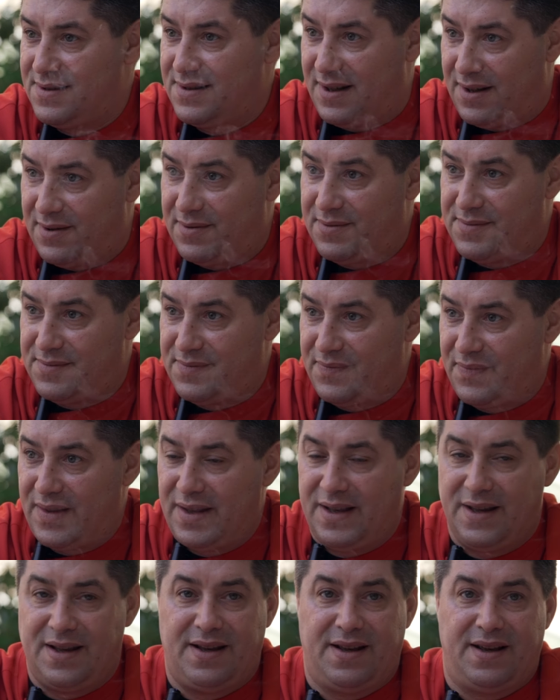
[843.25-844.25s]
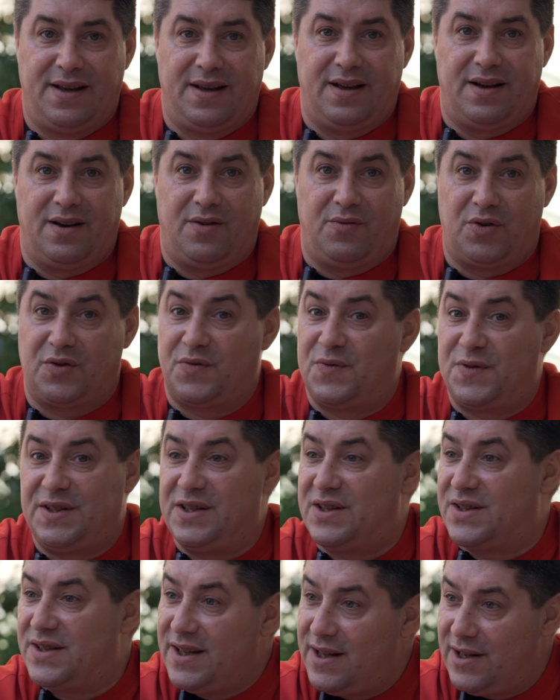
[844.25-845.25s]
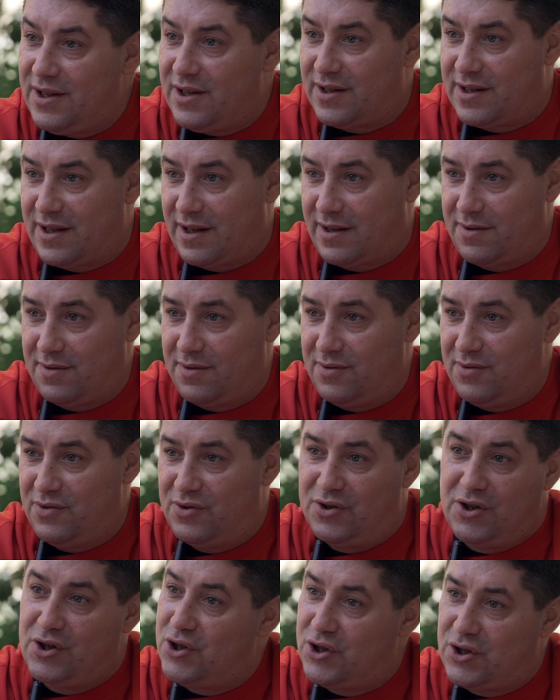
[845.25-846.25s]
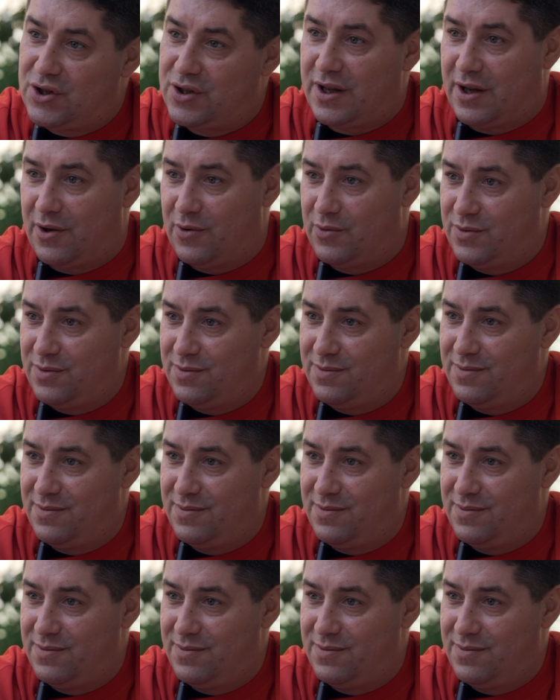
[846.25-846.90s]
Да. Вот в Сицилии так не считают.